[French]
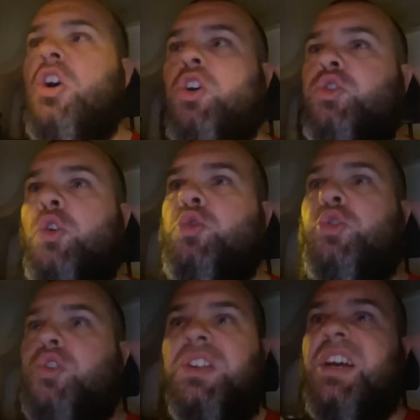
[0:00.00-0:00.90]
entendu
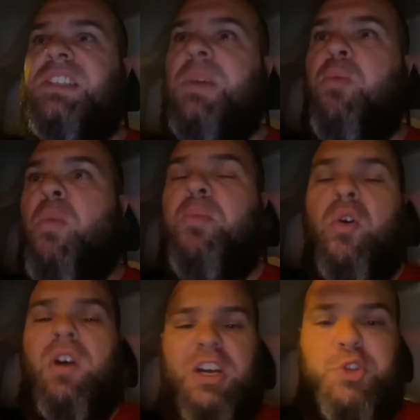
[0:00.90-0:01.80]
tenir des propos
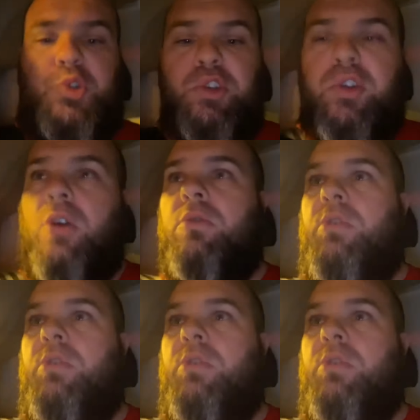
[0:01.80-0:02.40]
insultants